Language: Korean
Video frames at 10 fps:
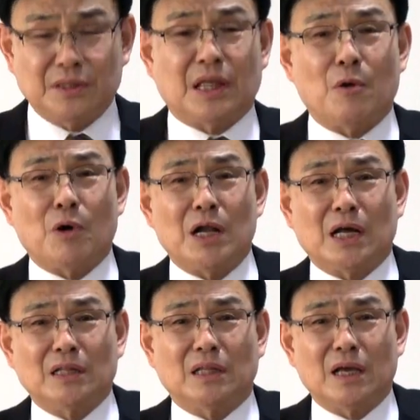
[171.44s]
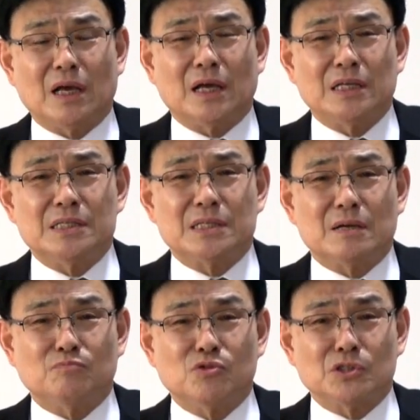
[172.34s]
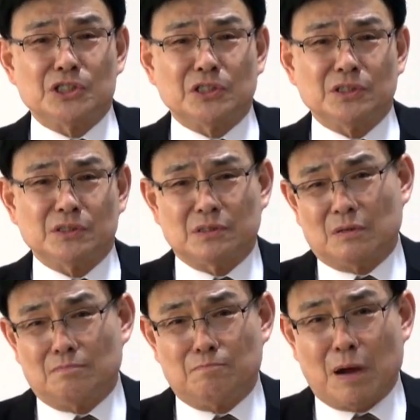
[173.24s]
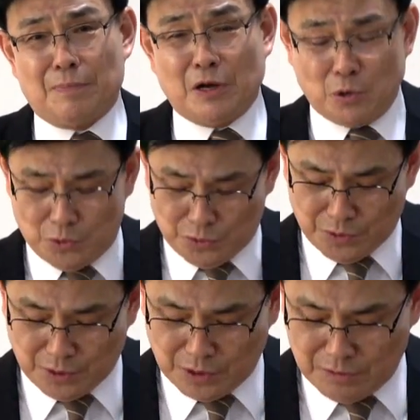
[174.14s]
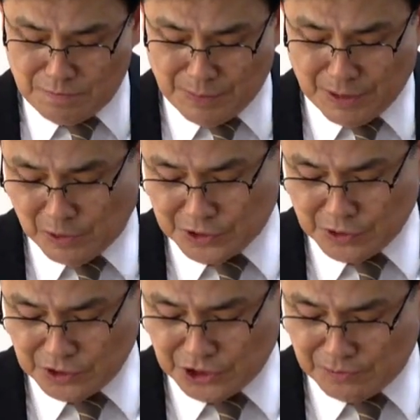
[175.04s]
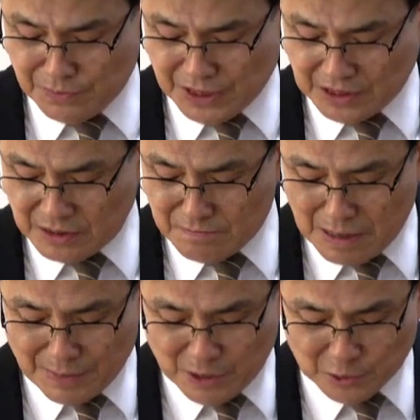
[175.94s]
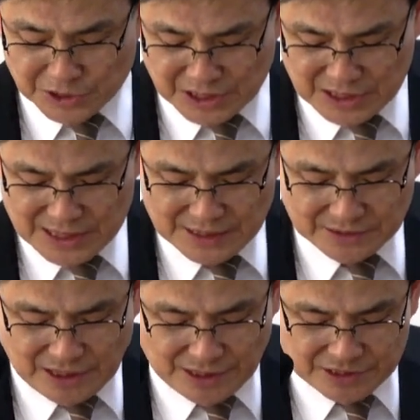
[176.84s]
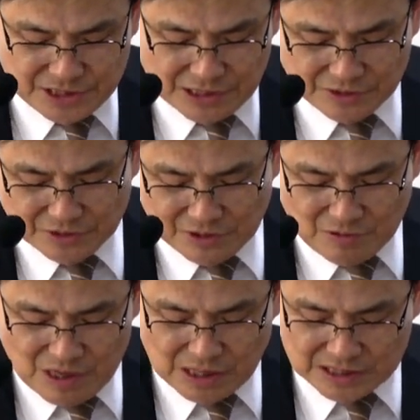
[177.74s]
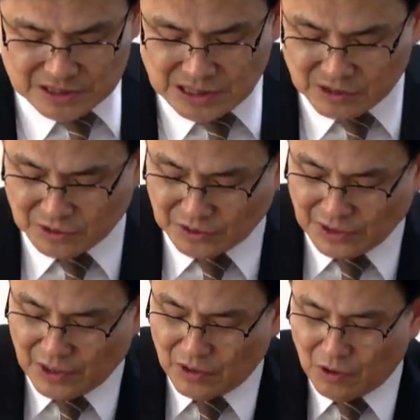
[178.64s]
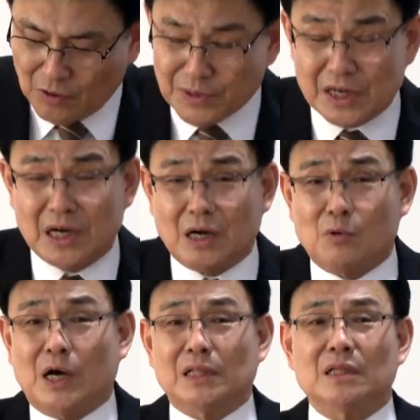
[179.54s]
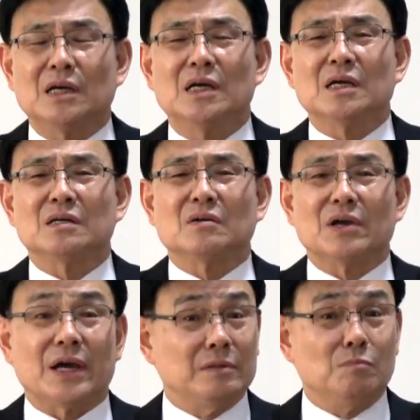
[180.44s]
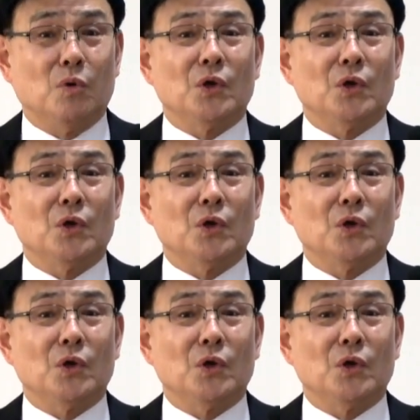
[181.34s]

대환란 때 이제 무너지는 바벨론. 큰 바벨론이요. 신비라 큰 바벨론이라 땅의 창녀들과 가증한 것들의 어미라 고한 그거의 한